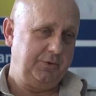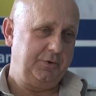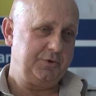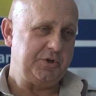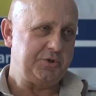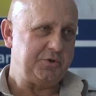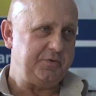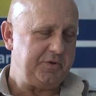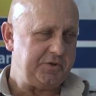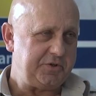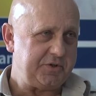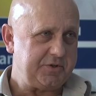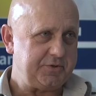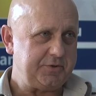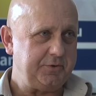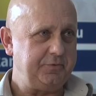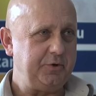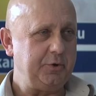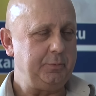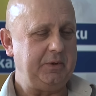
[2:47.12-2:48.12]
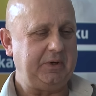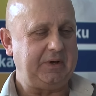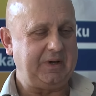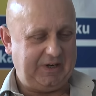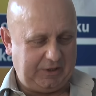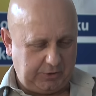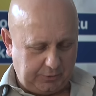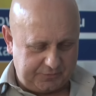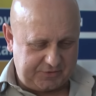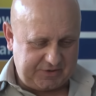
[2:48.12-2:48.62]
No rzeczywiście jest to firma
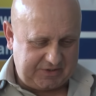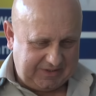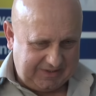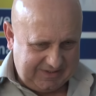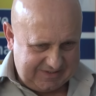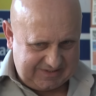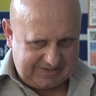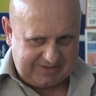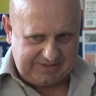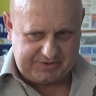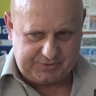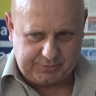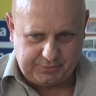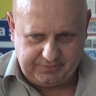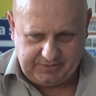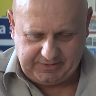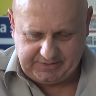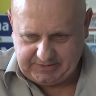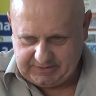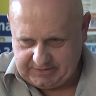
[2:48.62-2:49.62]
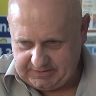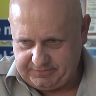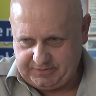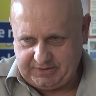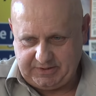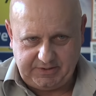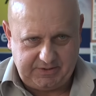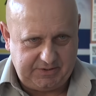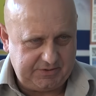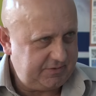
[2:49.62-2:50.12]
krakowska, zarejestrowana w
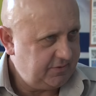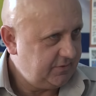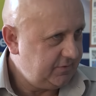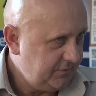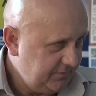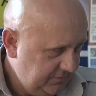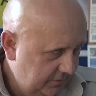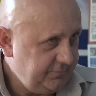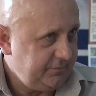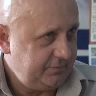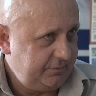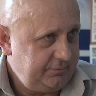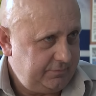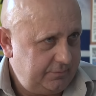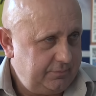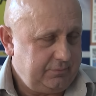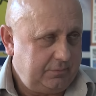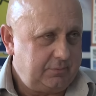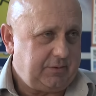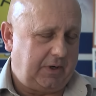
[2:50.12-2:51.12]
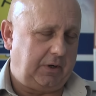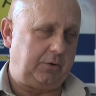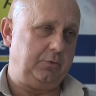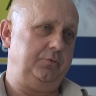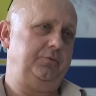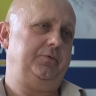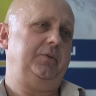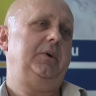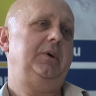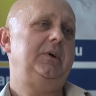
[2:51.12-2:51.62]
KRS w
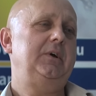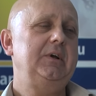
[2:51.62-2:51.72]
Kraków